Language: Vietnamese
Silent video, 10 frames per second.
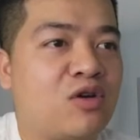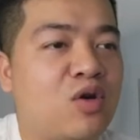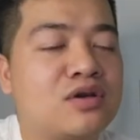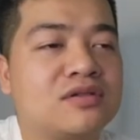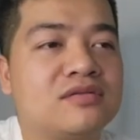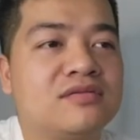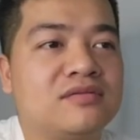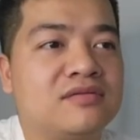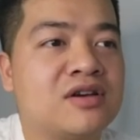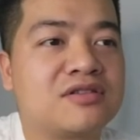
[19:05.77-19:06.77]
có
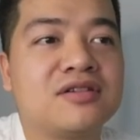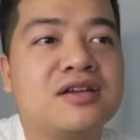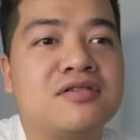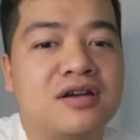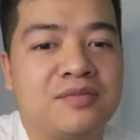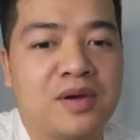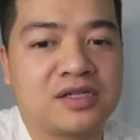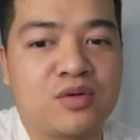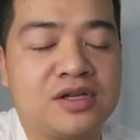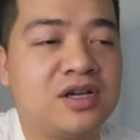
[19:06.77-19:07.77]
được những cái người mà
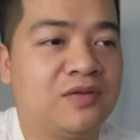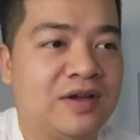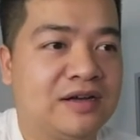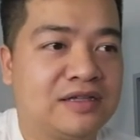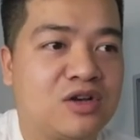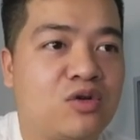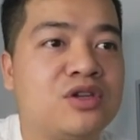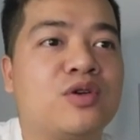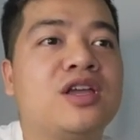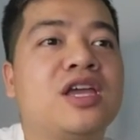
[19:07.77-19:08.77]
sau khi trở về người ta có
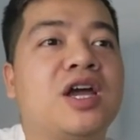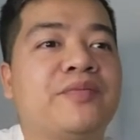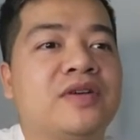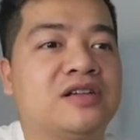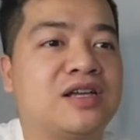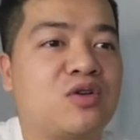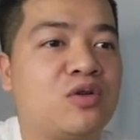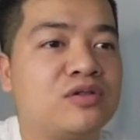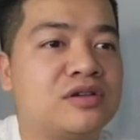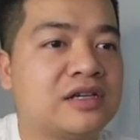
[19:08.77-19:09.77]
nhiều kinh nghiệm, người ta
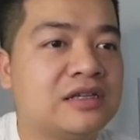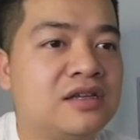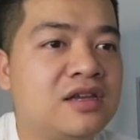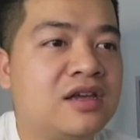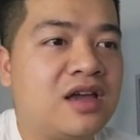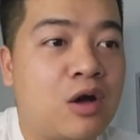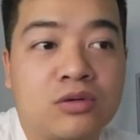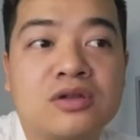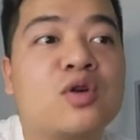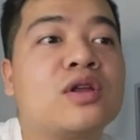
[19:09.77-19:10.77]
có được cái học
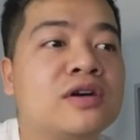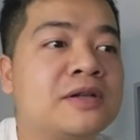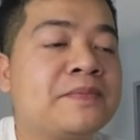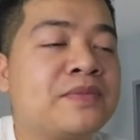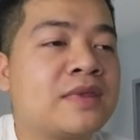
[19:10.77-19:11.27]
thức tốt hơn.